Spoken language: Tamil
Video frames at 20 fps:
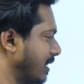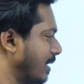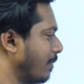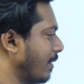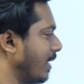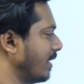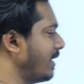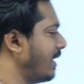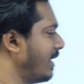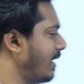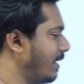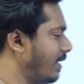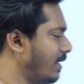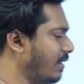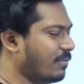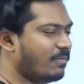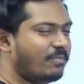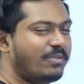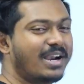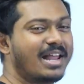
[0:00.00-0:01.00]
இந்த மாதிரி
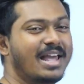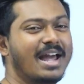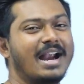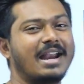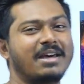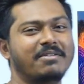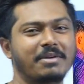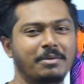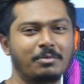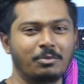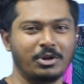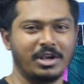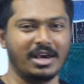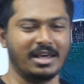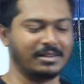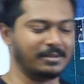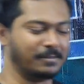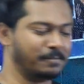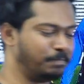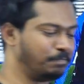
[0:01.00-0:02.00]
விளையாடவே
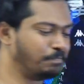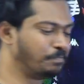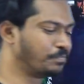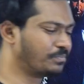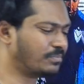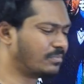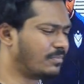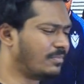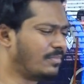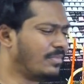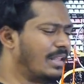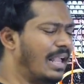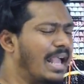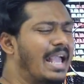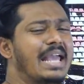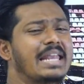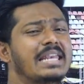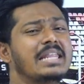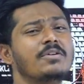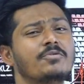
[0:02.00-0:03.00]
முடியாது
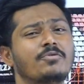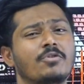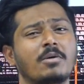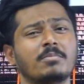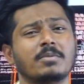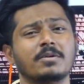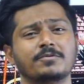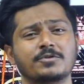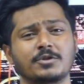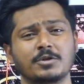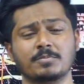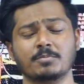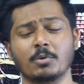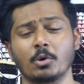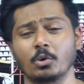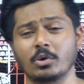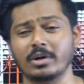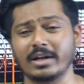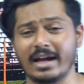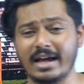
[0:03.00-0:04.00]
எனி ஃபார்ம் ஆஃப்
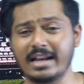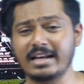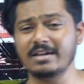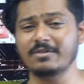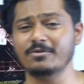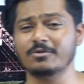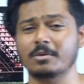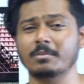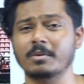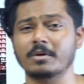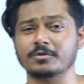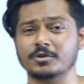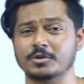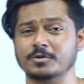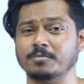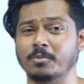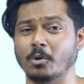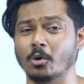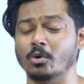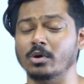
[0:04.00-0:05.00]
ஸ்போர்ட் எனி ஃபார்ம் ஆஃப்
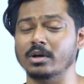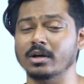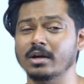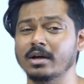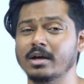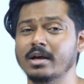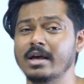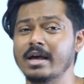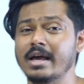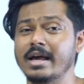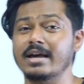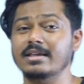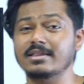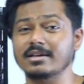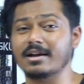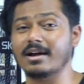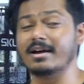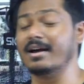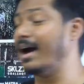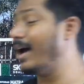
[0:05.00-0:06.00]
ஸ்போர்ட்
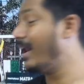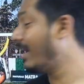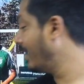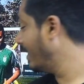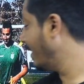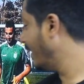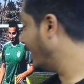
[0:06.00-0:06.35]
இதுக்கு காரணம்